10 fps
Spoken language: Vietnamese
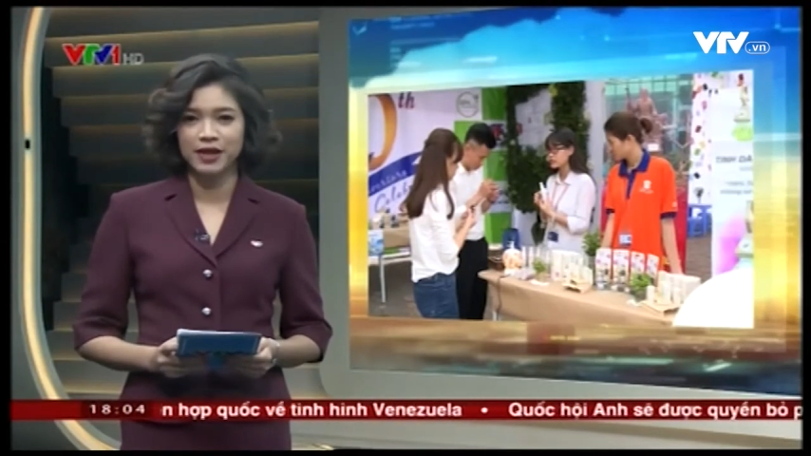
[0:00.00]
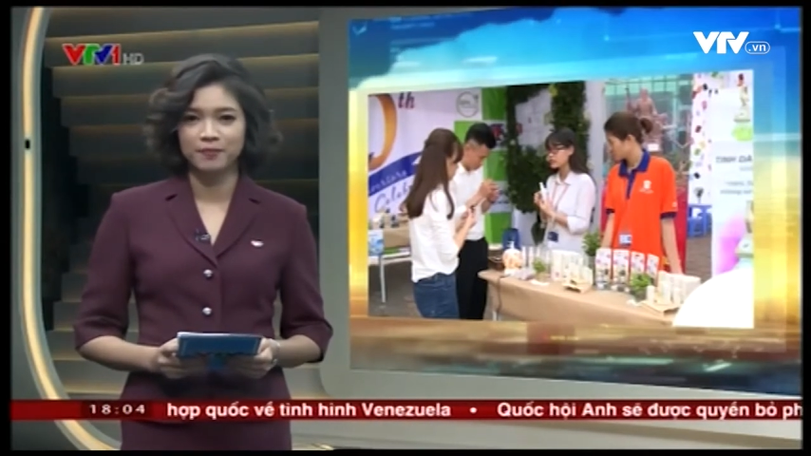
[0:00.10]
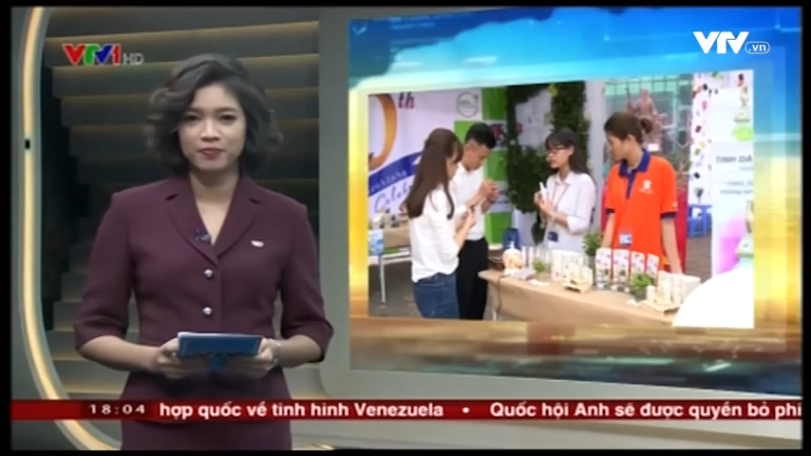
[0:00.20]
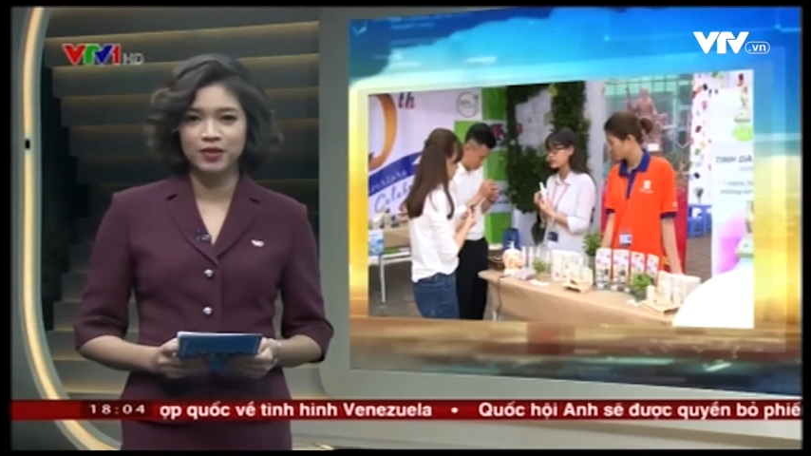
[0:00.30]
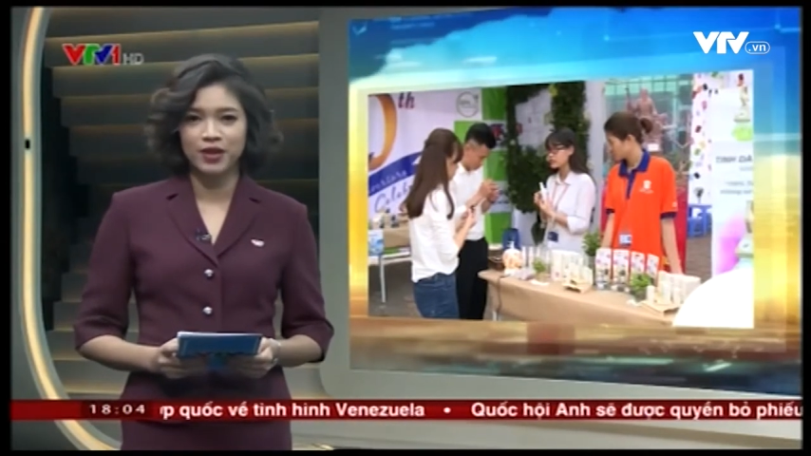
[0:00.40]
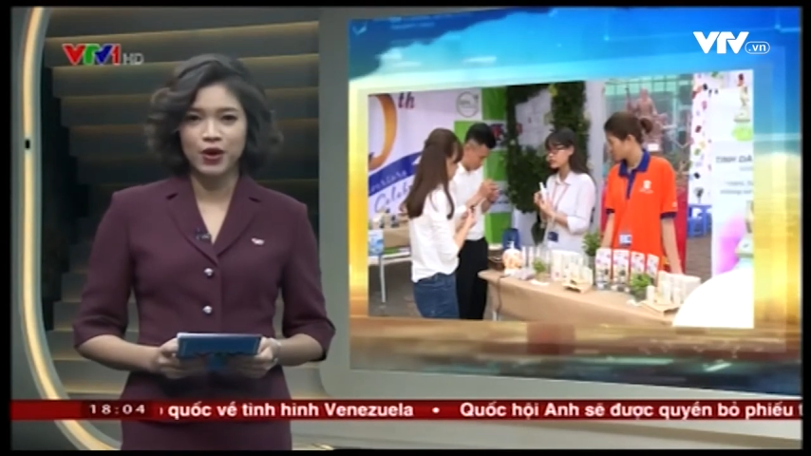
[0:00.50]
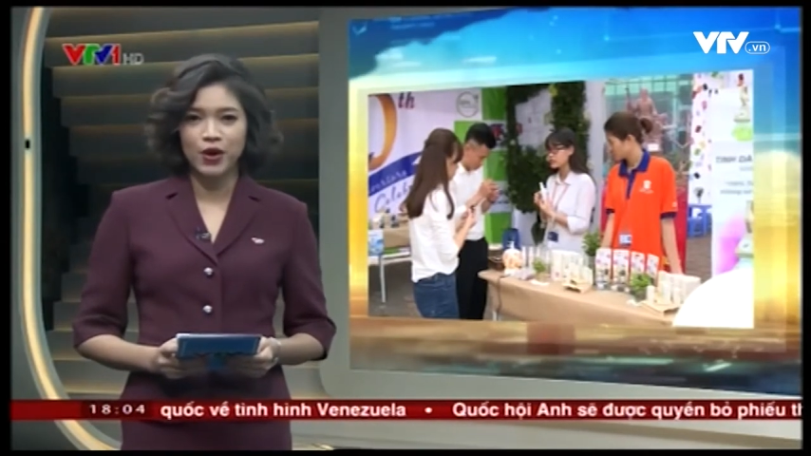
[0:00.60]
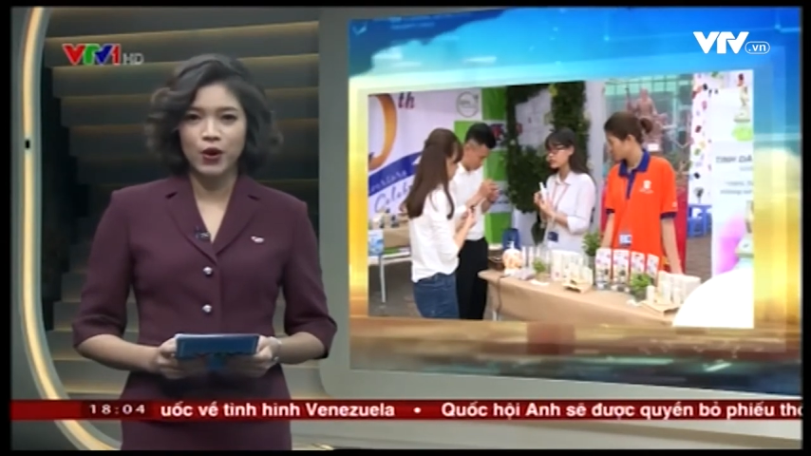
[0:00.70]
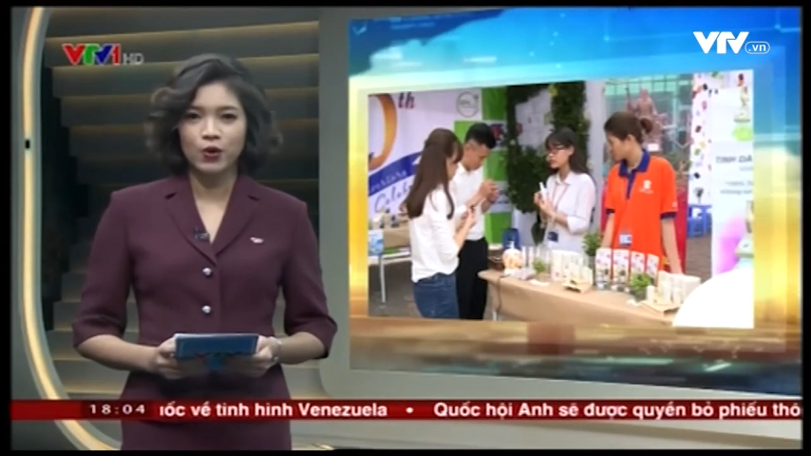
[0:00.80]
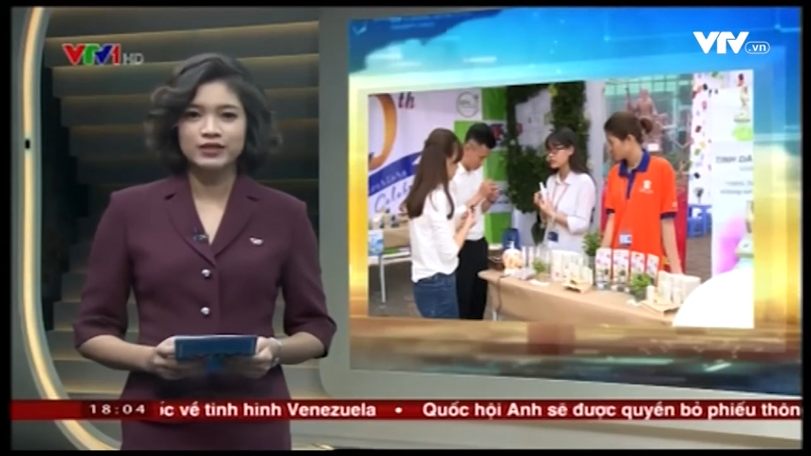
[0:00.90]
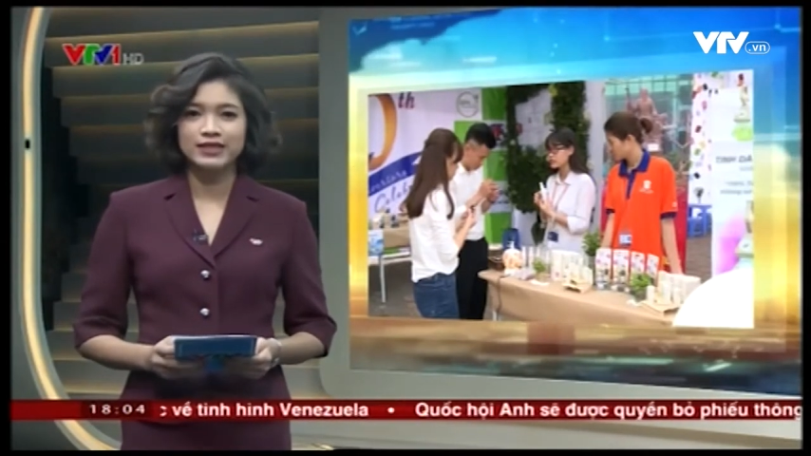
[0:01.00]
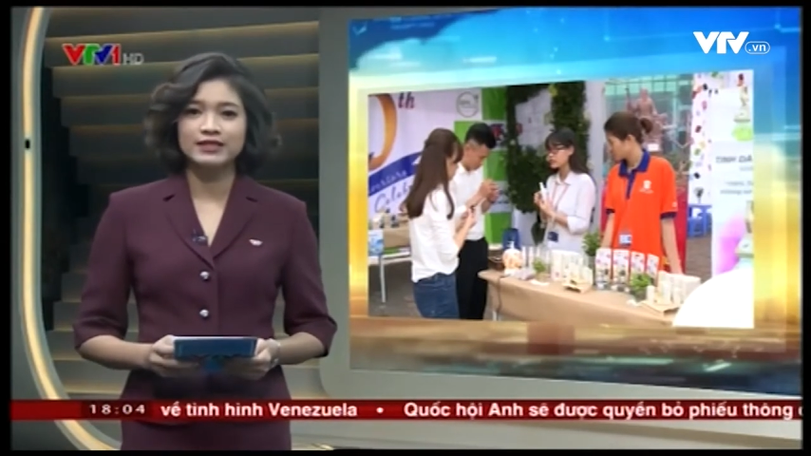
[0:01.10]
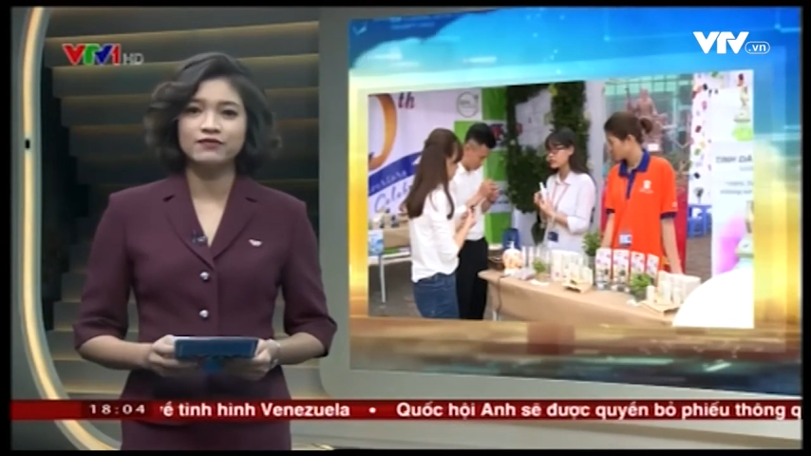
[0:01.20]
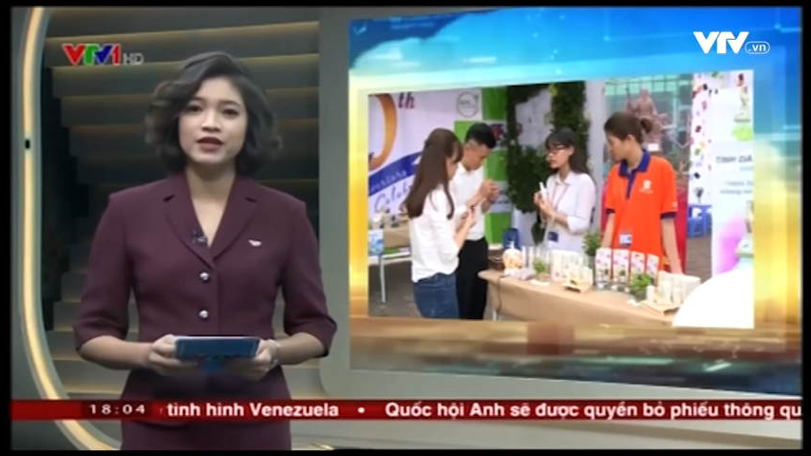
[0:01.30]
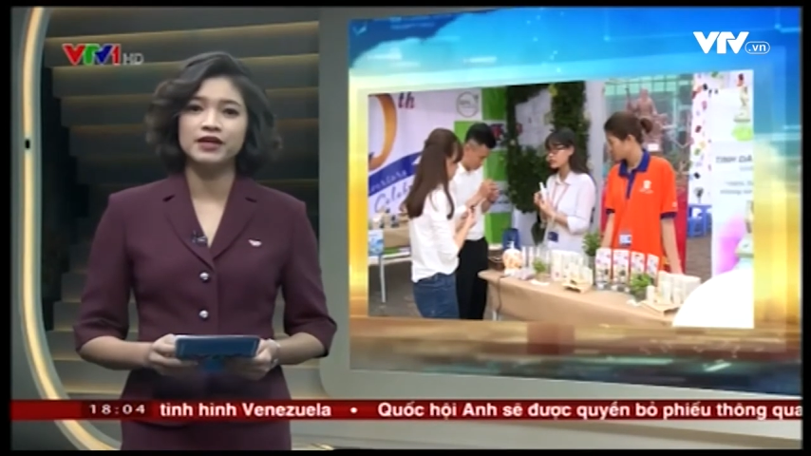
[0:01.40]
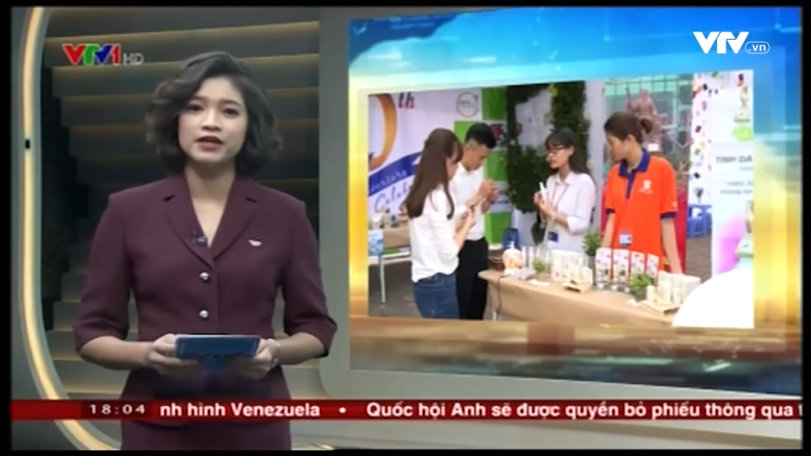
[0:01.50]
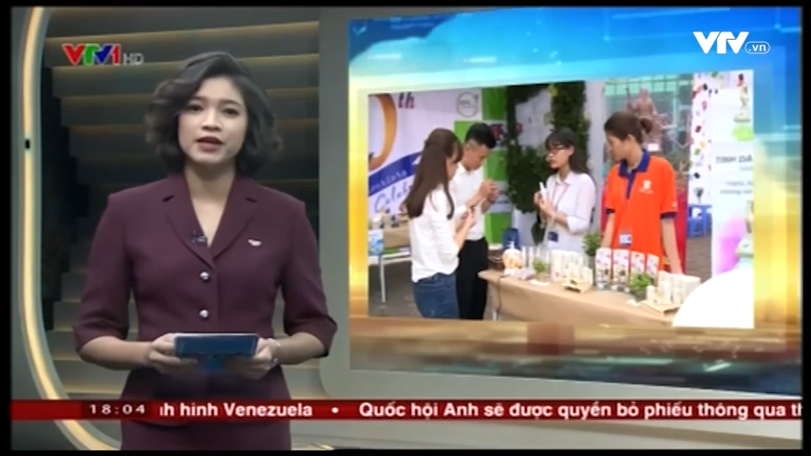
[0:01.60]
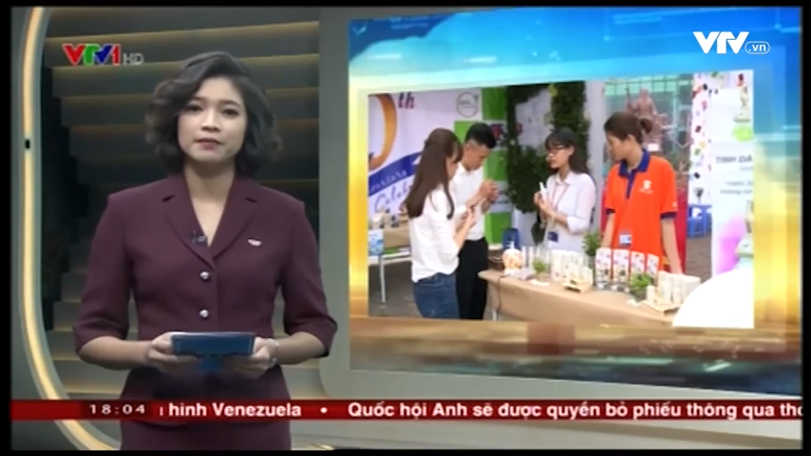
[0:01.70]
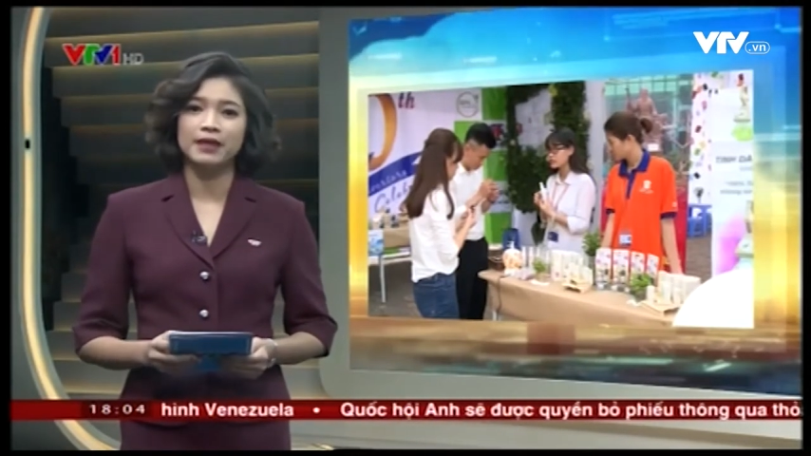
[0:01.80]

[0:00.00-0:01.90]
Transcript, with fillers: nghiệp hội trại sinh viên khởi